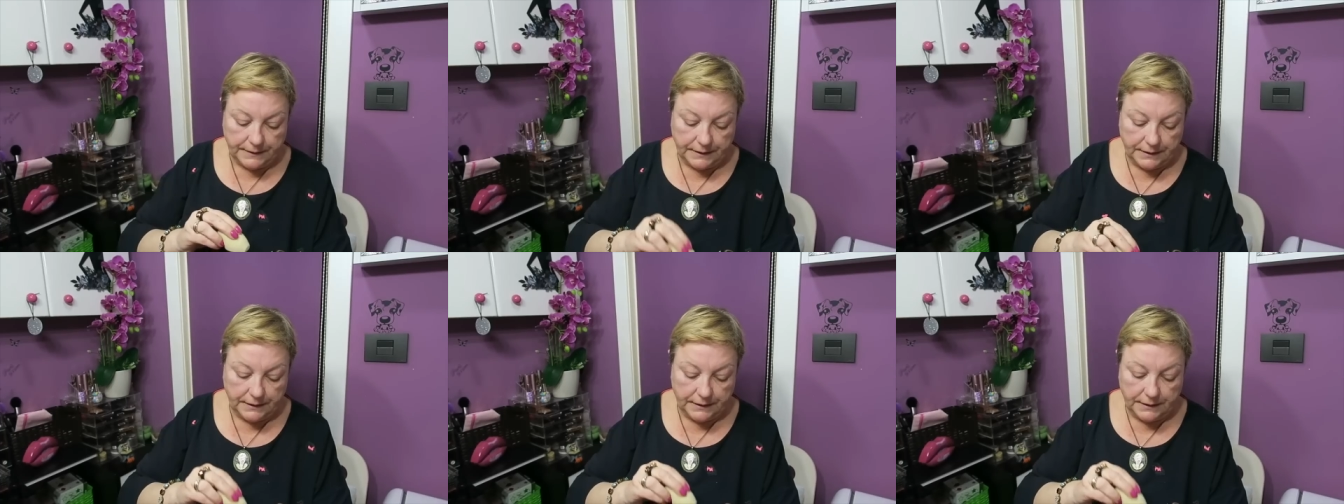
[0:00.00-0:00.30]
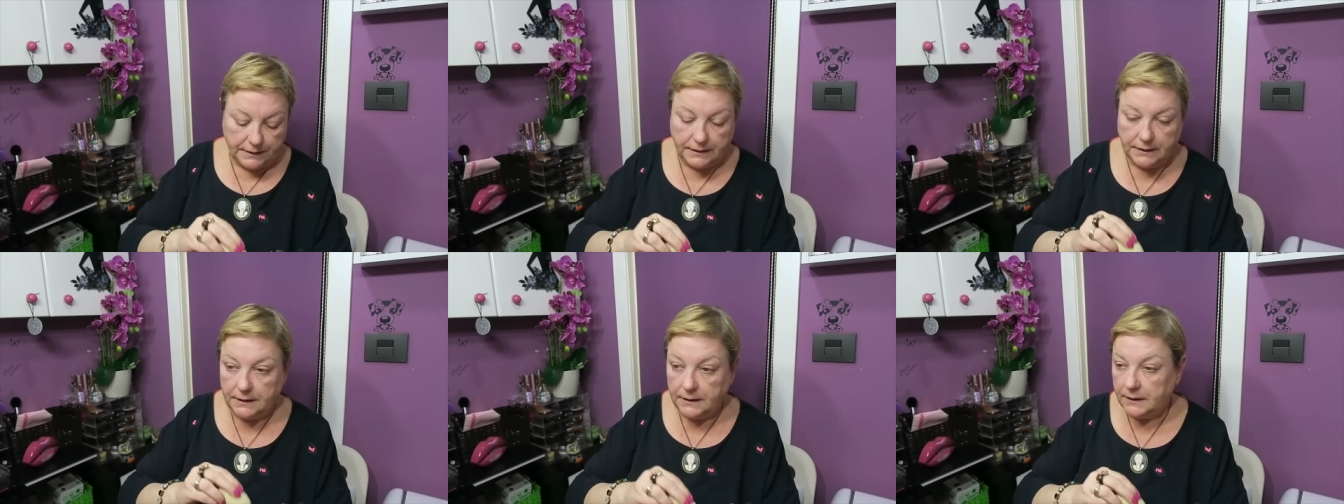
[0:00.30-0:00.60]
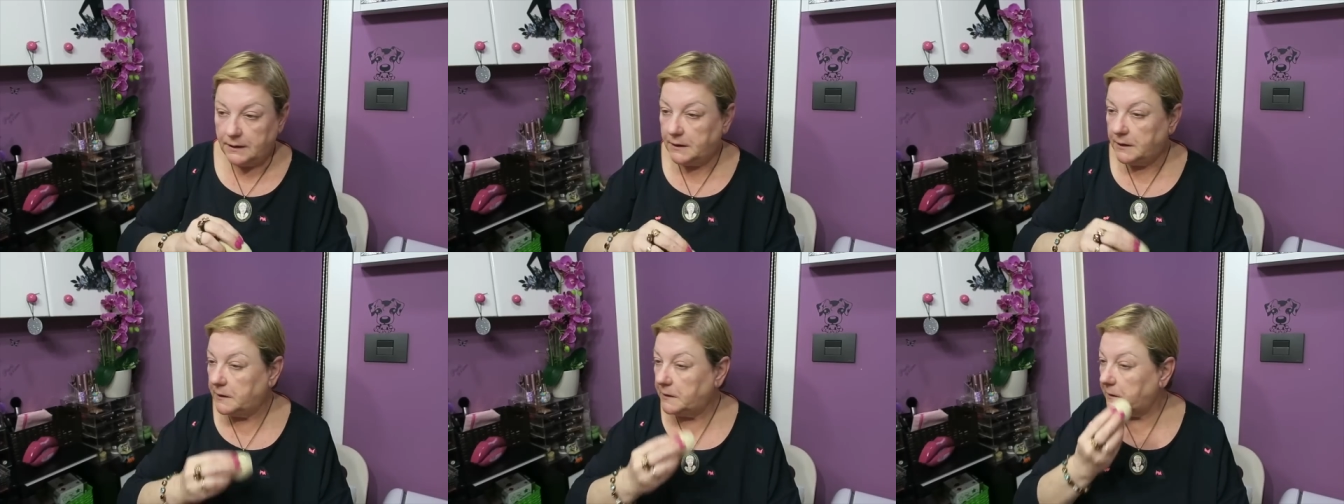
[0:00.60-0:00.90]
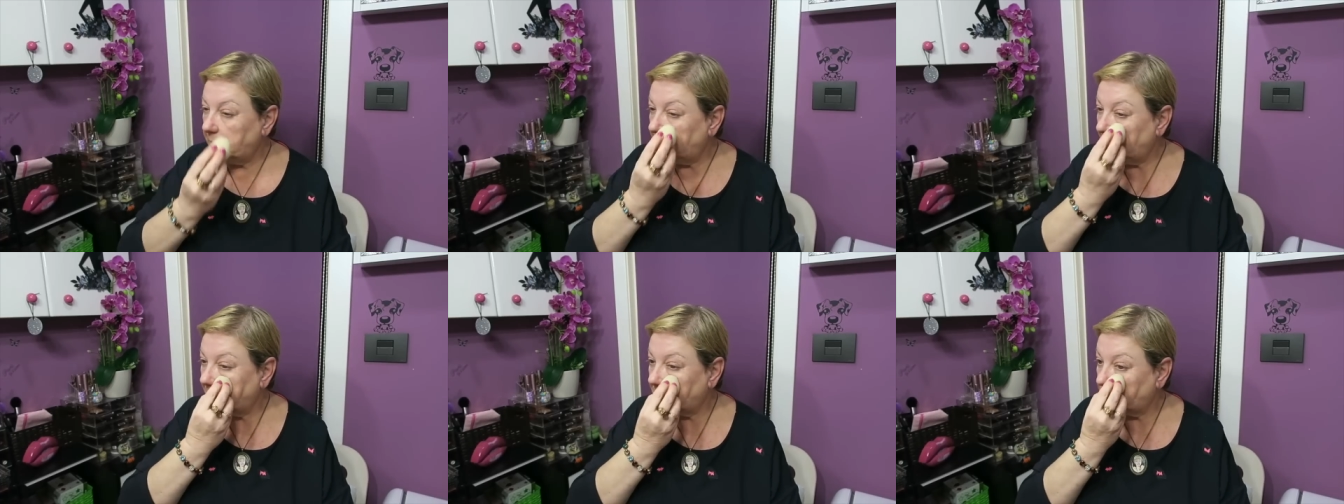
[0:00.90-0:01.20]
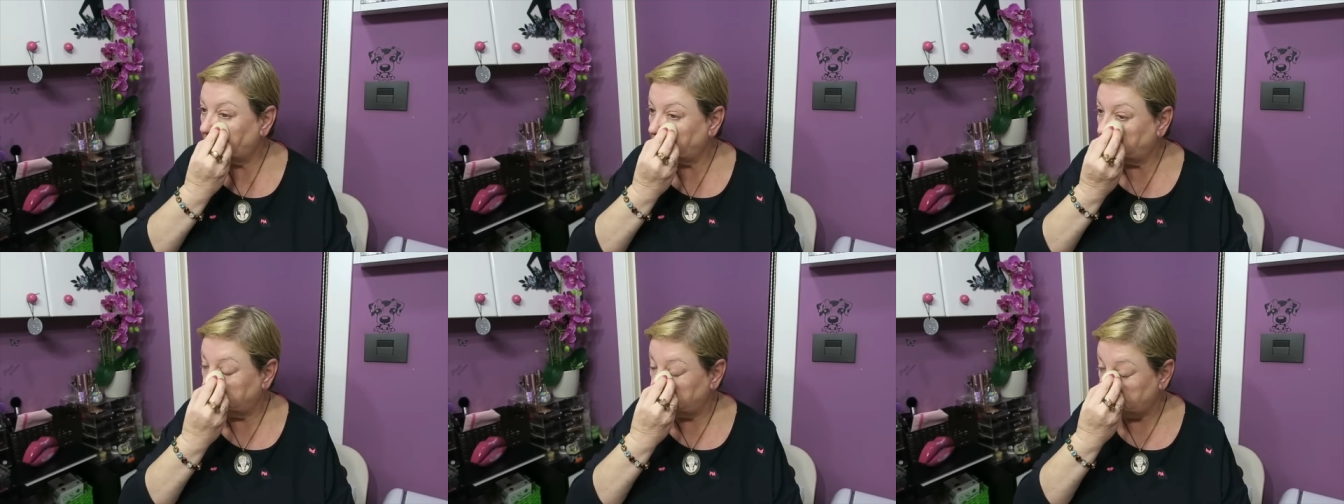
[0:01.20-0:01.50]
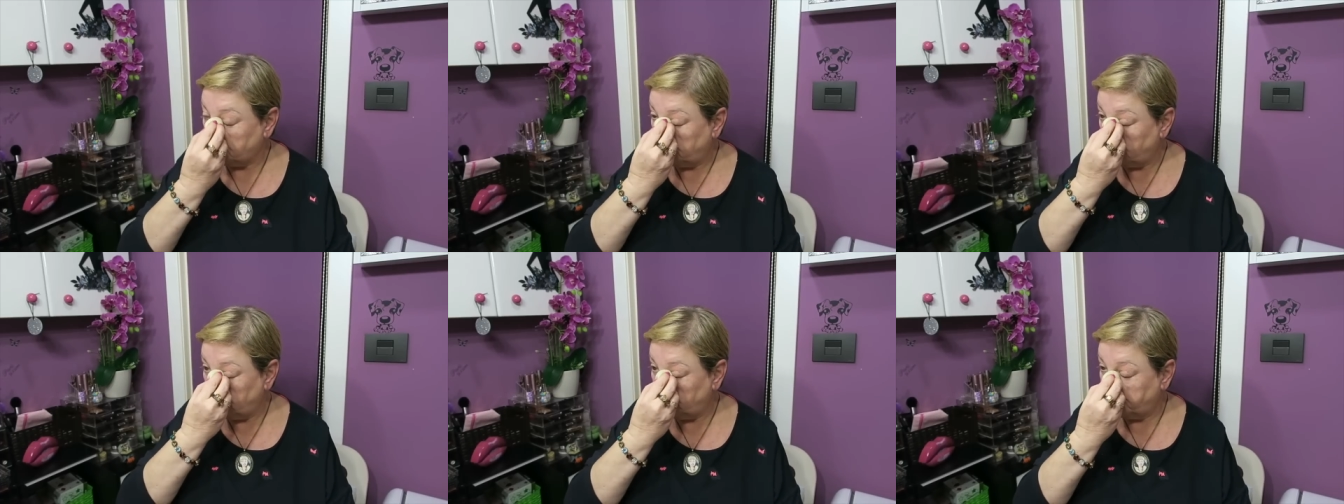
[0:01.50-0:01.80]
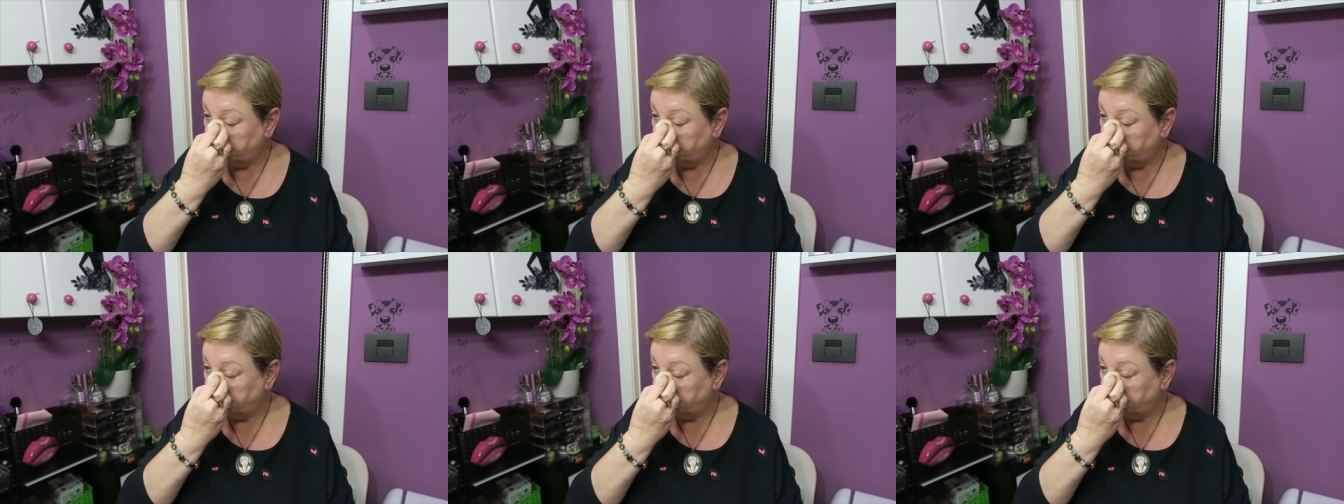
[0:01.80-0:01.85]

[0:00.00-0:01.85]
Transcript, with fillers: y, y entonces bueno